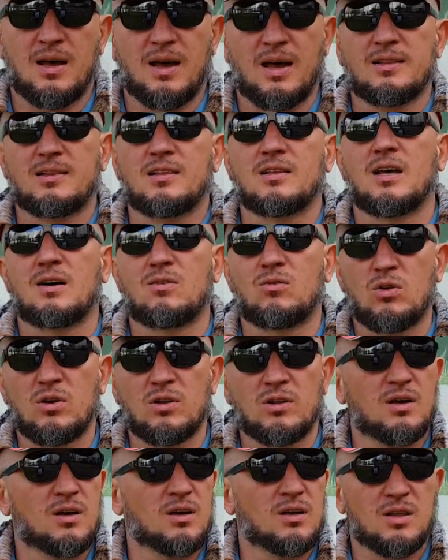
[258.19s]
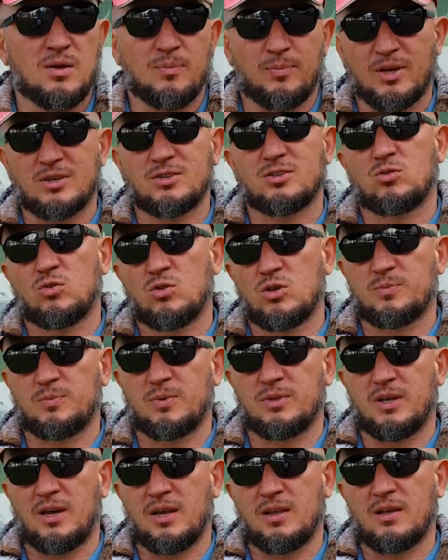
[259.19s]
А это довольно непростое
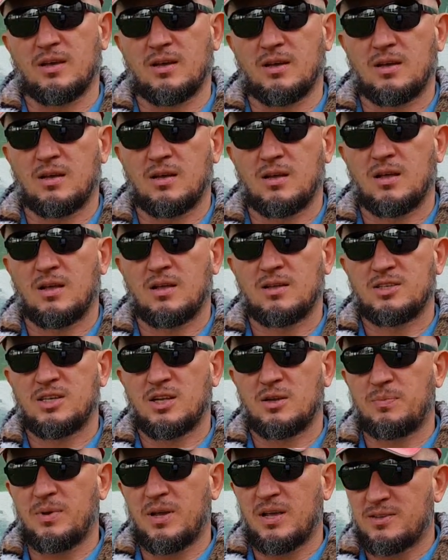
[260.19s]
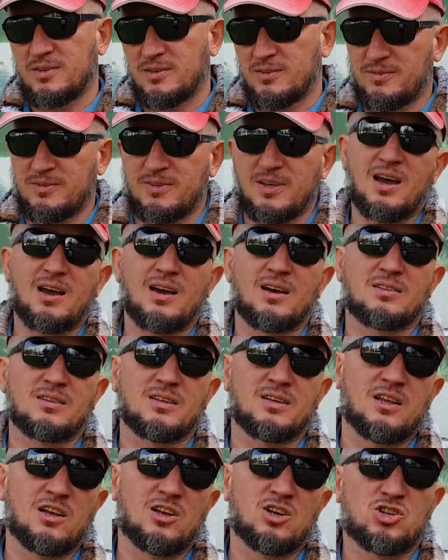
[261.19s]
испытание. Терпеть
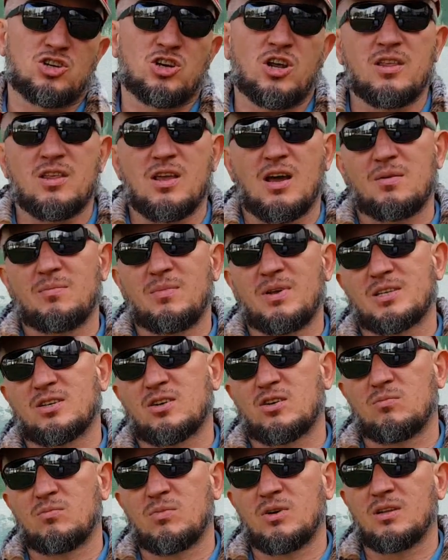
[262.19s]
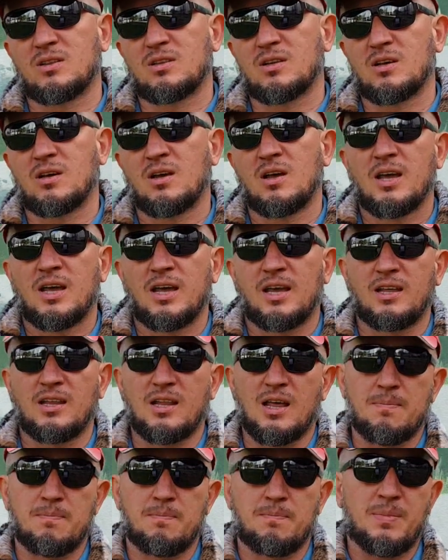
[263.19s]
тяготы и лишения армейского быта
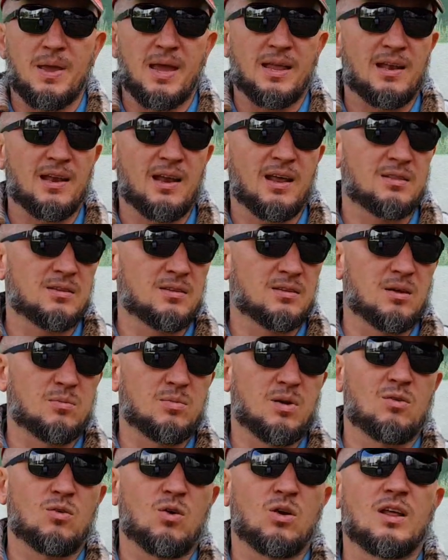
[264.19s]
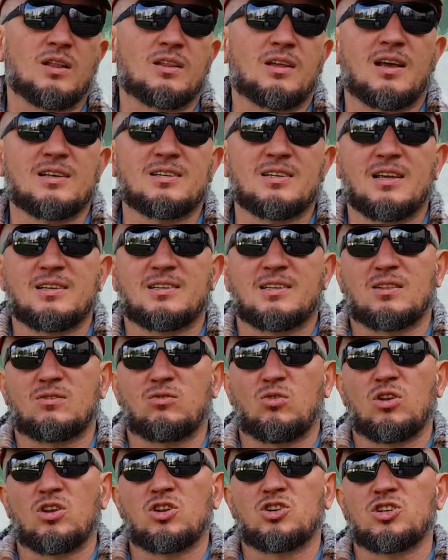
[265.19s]
и на пять лет добровольно отказаться
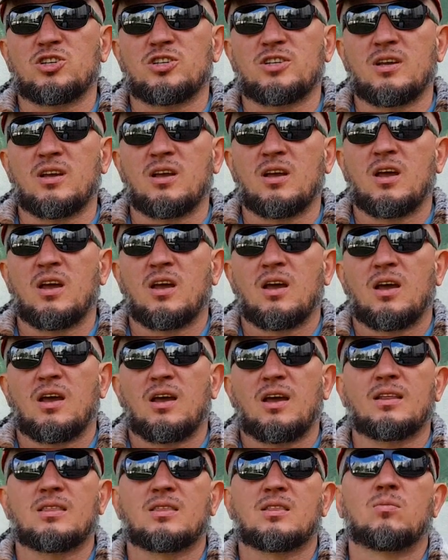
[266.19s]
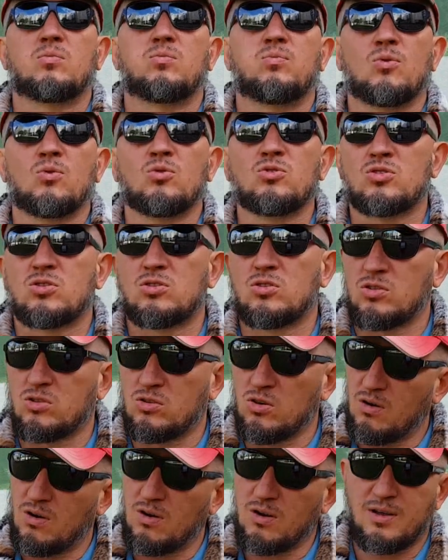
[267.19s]
от вольной жизни – это путь
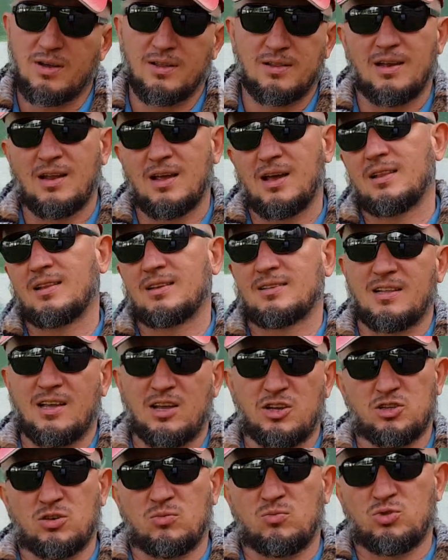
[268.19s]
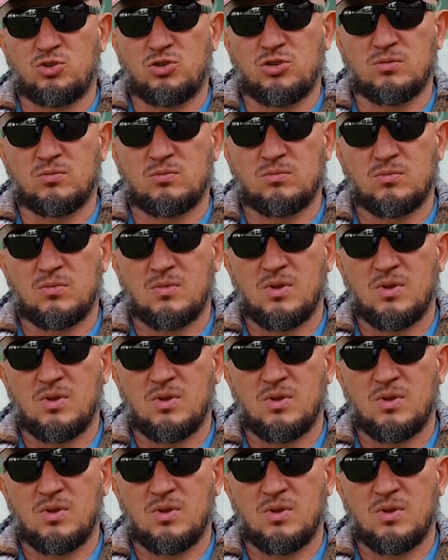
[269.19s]
только для настоящих мужчин.